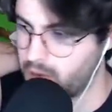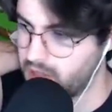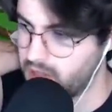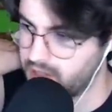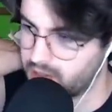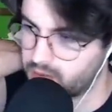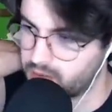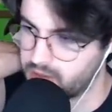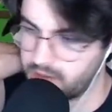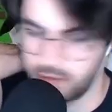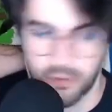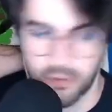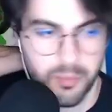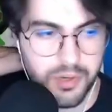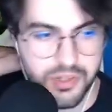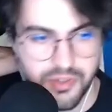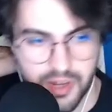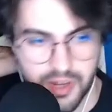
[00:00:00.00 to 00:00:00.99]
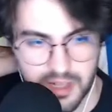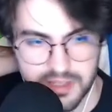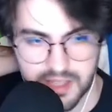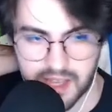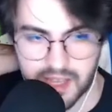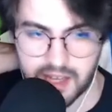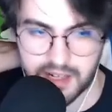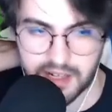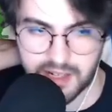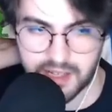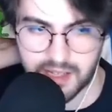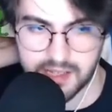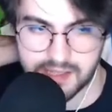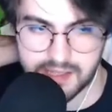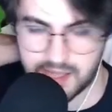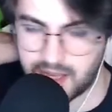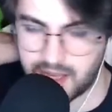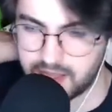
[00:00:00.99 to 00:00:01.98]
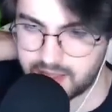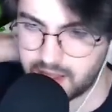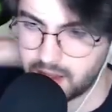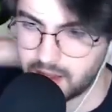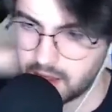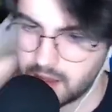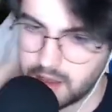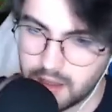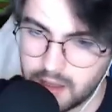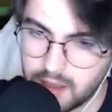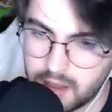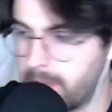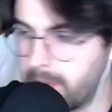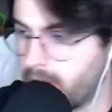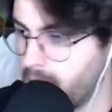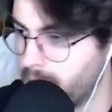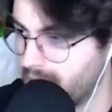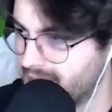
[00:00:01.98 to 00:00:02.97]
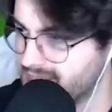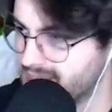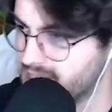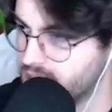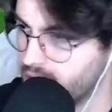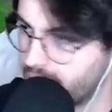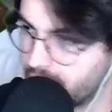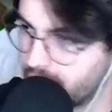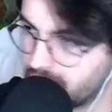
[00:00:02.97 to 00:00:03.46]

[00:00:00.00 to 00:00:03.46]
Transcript: quella da cui avevo preso in realtà era rialzata. Però il magazzino